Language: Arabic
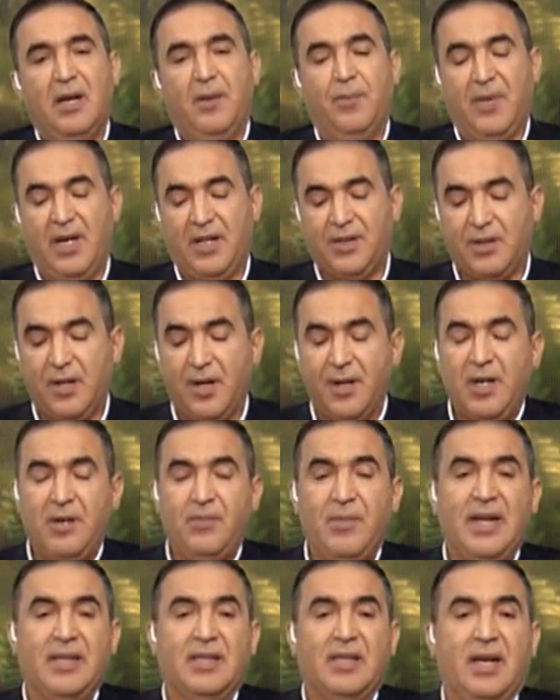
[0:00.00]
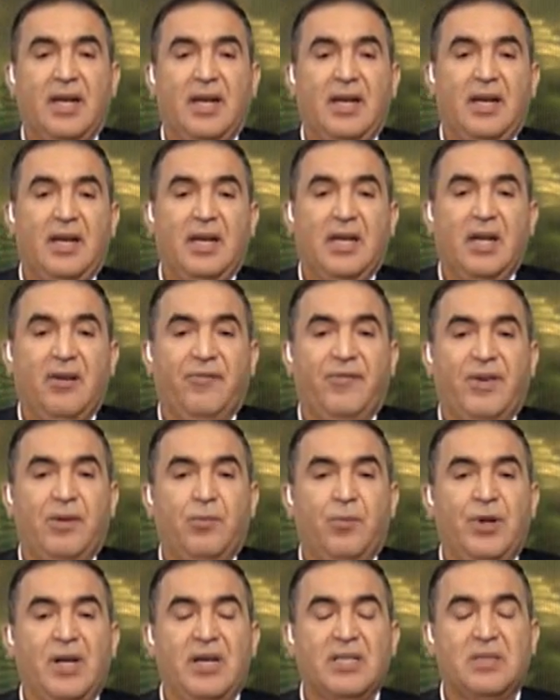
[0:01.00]
بختار الماده الجافه
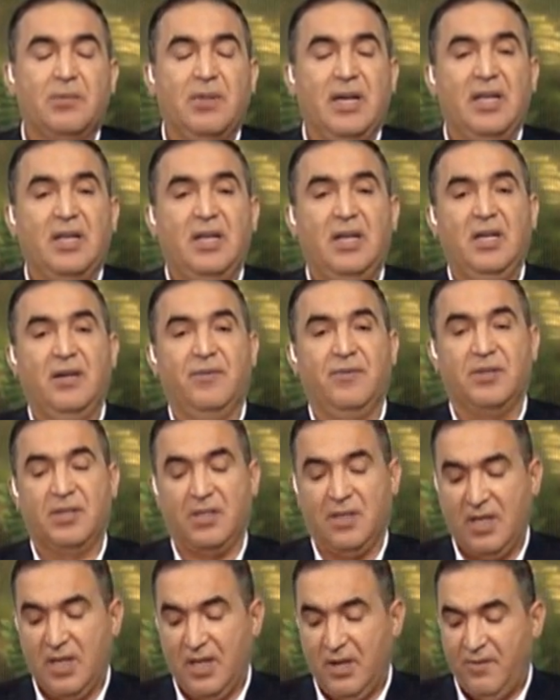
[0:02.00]
المناسبه للحفظ